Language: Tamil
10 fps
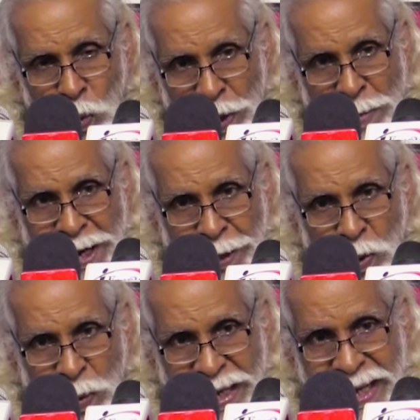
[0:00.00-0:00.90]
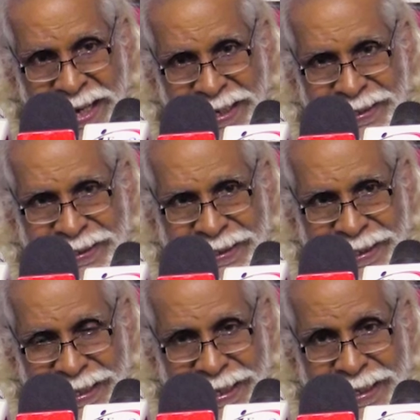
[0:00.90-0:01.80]
உரிமை கோருகிற
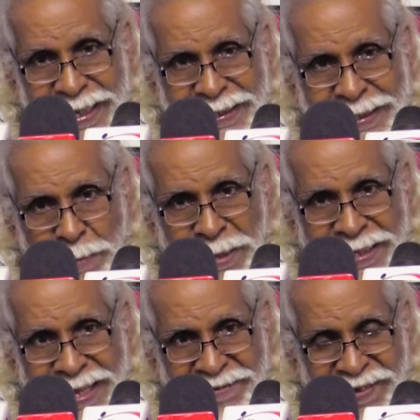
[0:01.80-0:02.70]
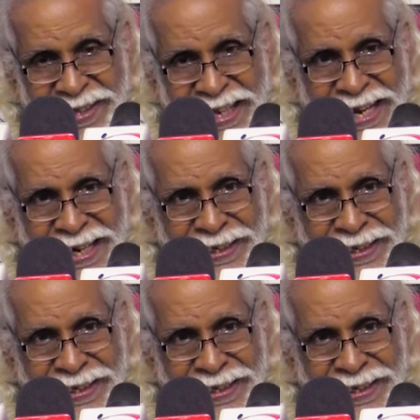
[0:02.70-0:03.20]
எங்கள் தமிழ் தேசத்திலே